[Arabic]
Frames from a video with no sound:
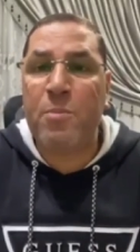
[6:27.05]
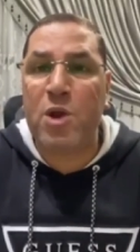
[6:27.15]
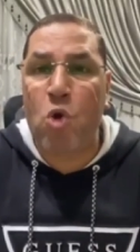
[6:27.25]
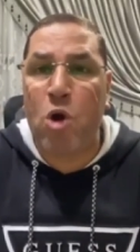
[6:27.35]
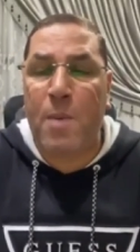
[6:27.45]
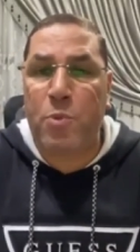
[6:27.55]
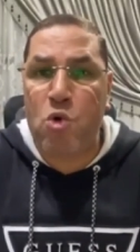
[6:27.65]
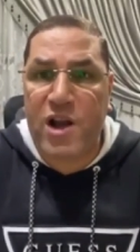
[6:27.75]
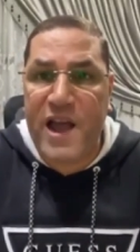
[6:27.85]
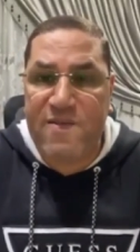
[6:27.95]
مليون
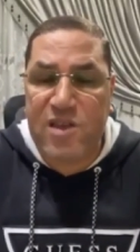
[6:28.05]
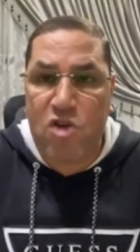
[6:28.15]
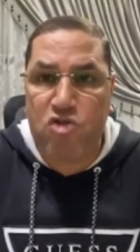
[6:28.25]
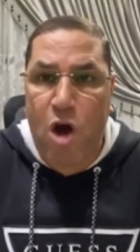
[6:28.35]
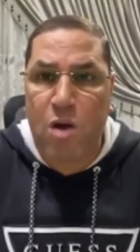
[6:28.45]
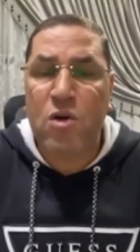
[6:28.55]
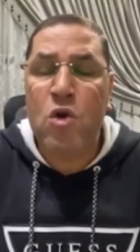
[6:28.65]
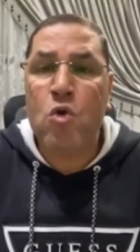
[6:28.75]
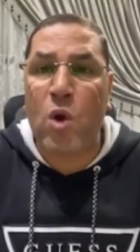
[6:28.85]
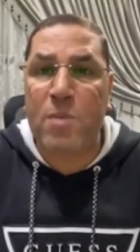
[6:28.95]
مبروك لعز يشار
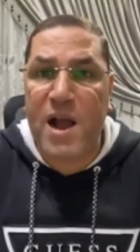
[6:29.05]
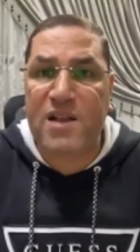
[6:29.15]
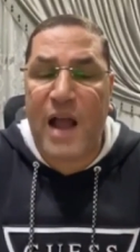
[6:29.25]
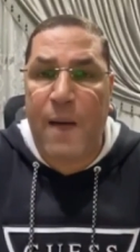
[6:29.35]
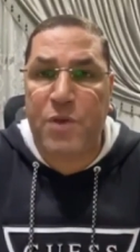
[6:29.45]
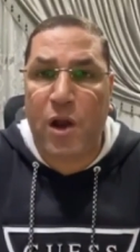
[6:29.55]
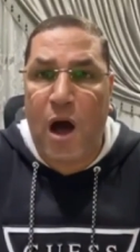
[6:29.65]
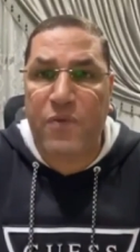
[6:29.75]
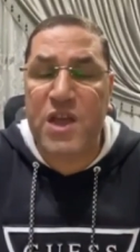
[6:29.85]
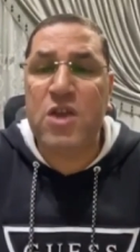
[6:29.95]
والمجد عبد
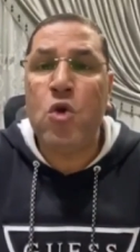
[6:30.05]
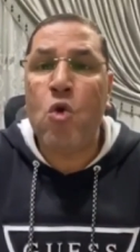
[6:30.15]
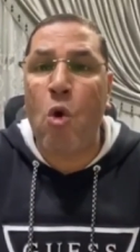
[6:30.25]
العاطي